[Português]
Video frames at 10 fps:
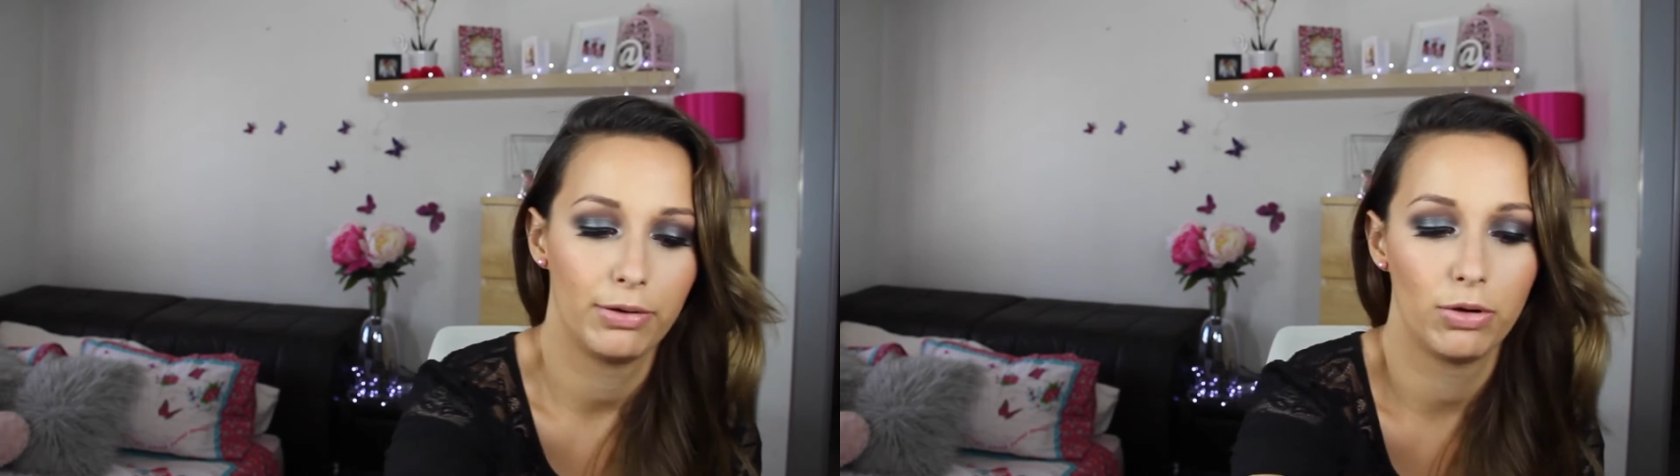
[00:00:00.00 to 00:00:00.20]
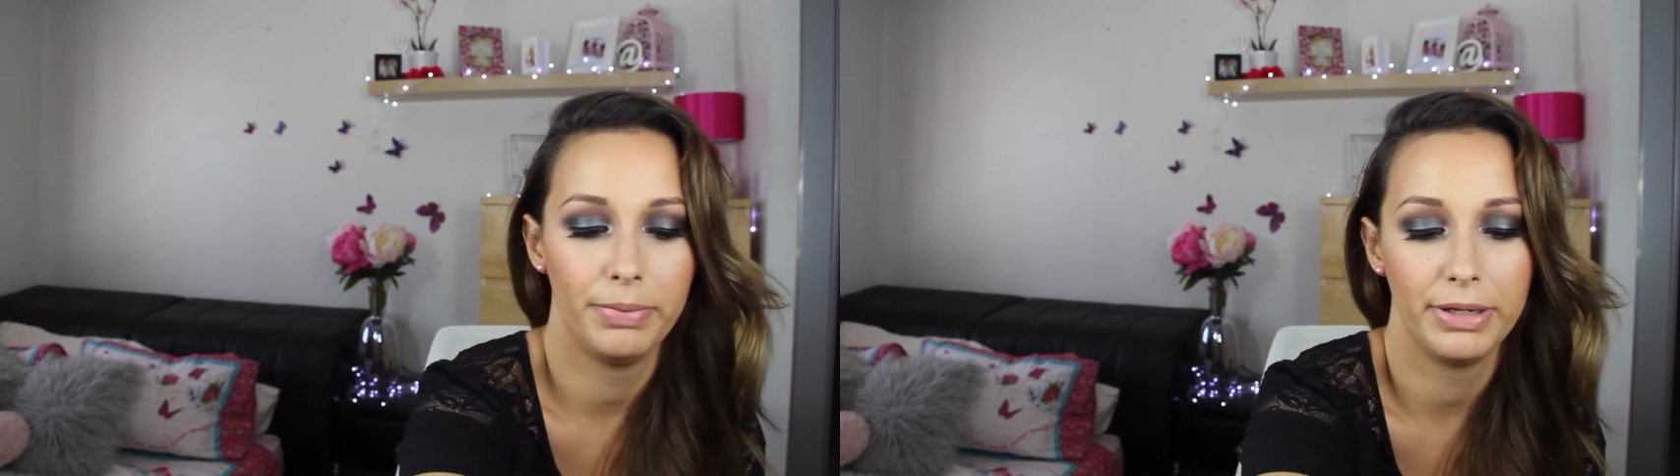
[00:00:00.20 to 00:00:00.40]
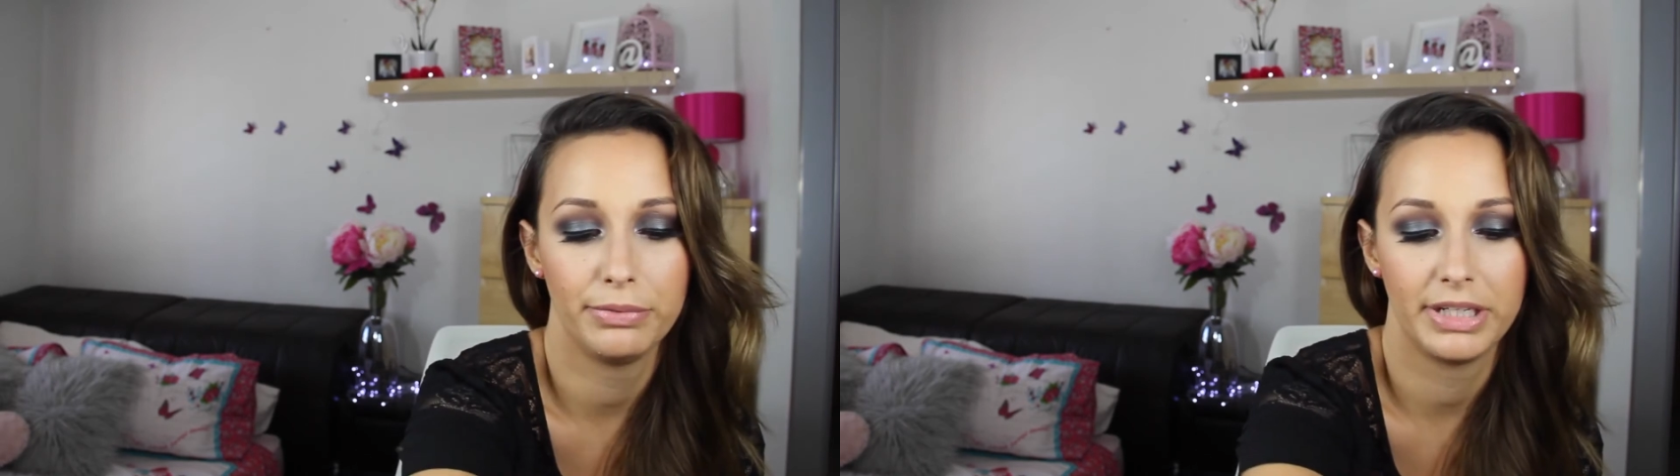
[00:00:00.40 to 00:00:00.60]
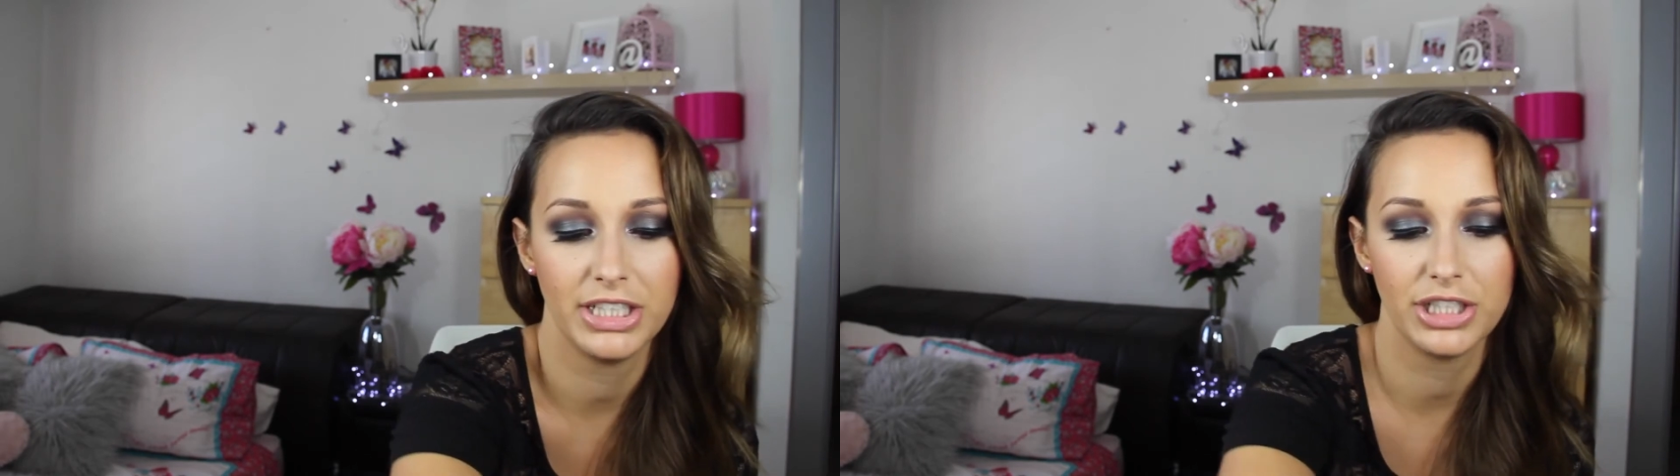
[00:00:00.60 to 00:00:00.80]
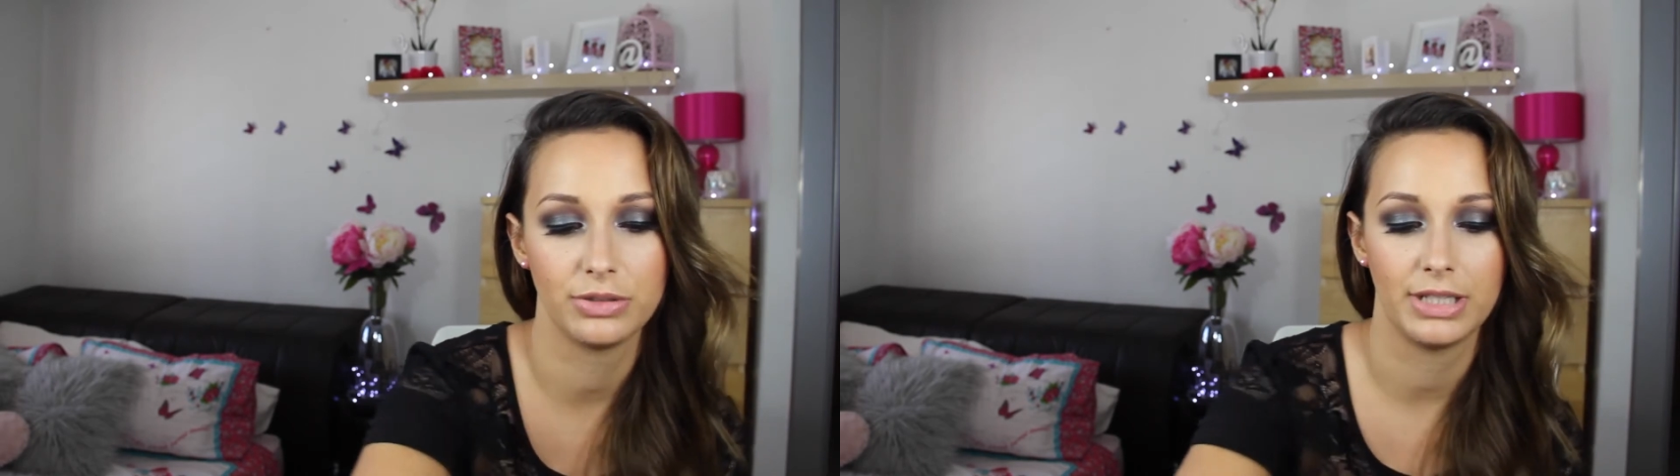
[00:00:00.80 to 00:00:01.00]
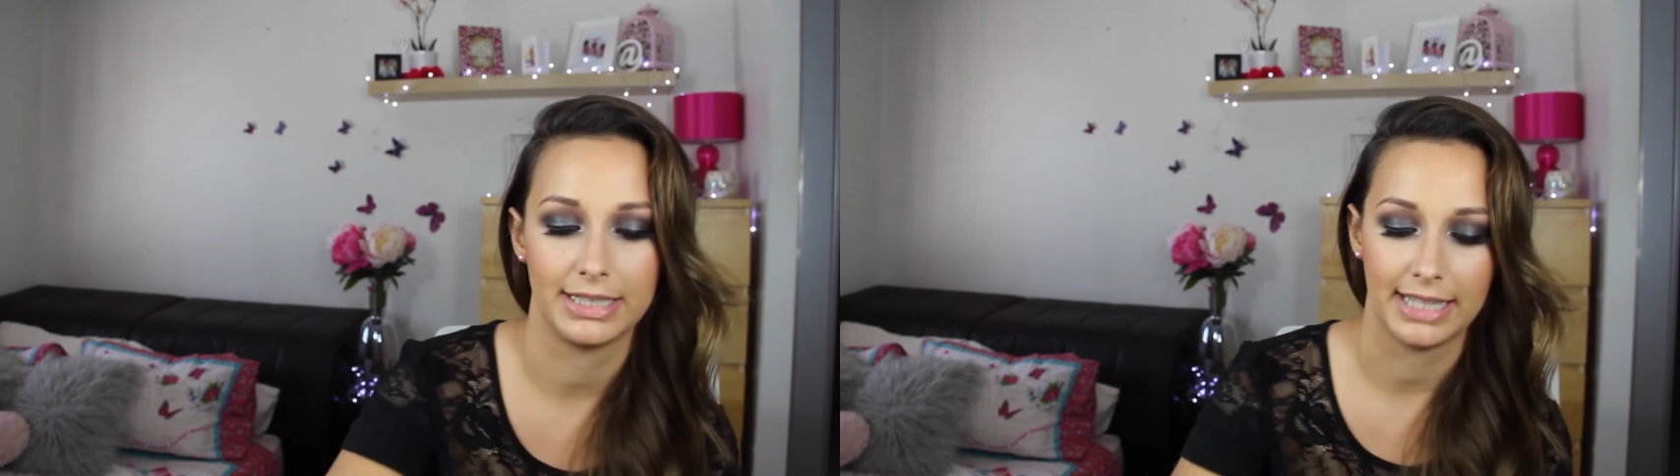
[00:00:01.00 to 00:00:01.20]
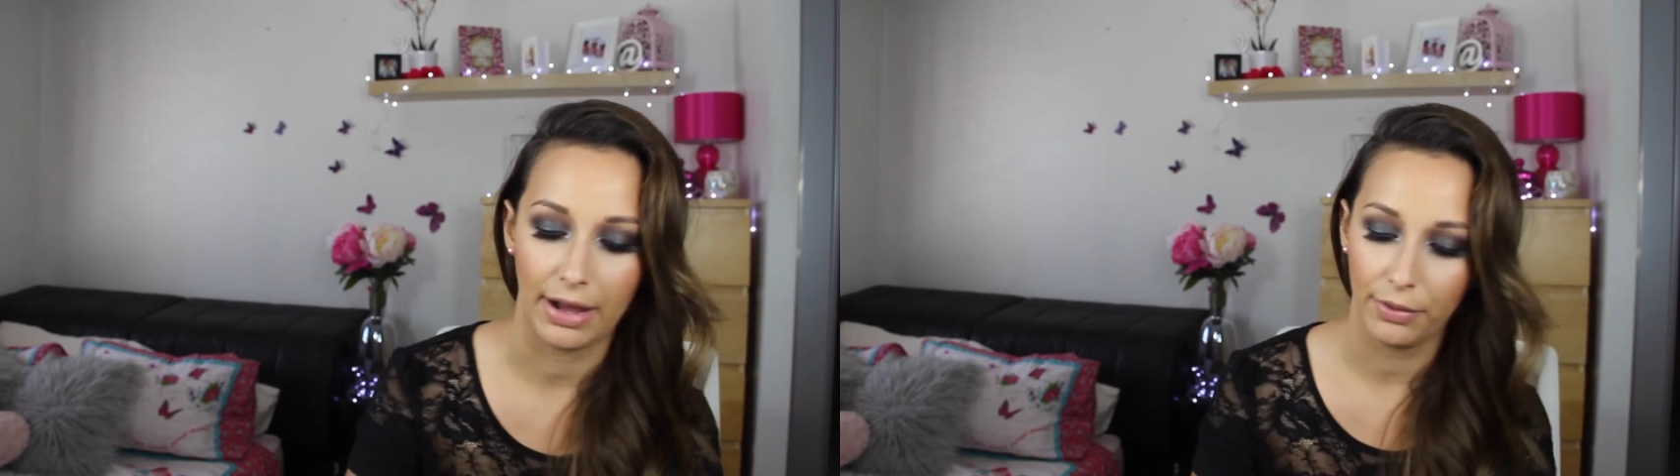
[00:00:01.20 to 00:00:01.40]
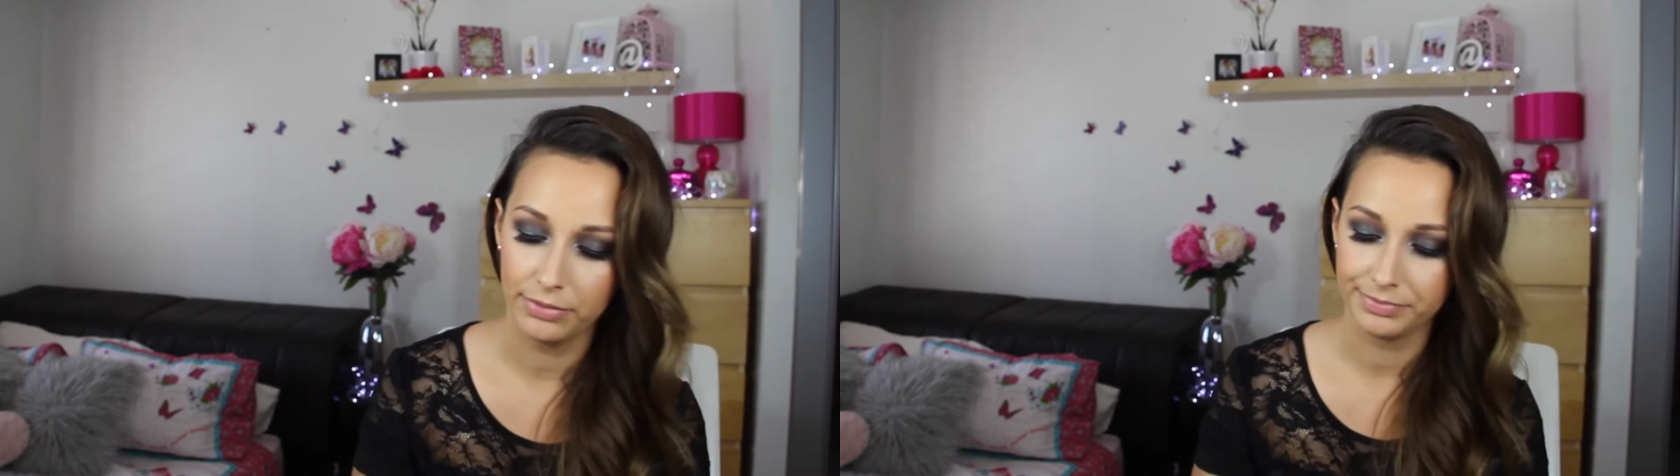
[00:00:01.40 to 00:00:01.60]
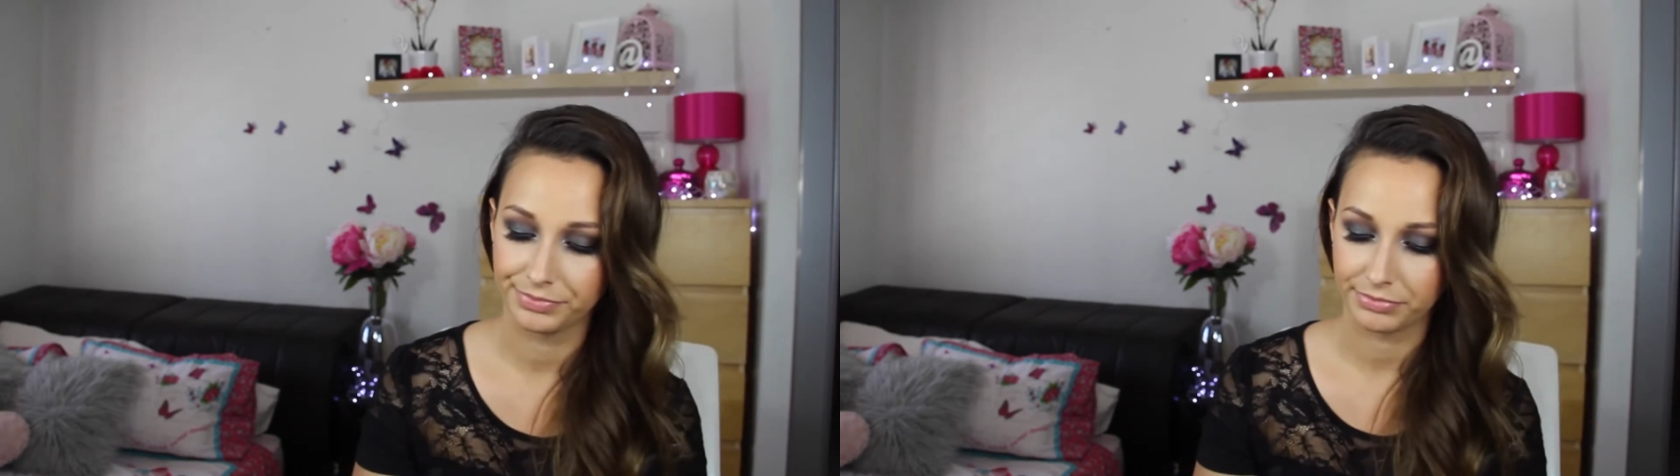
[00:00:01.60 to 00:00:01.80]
Eu comprei um kit no Natal,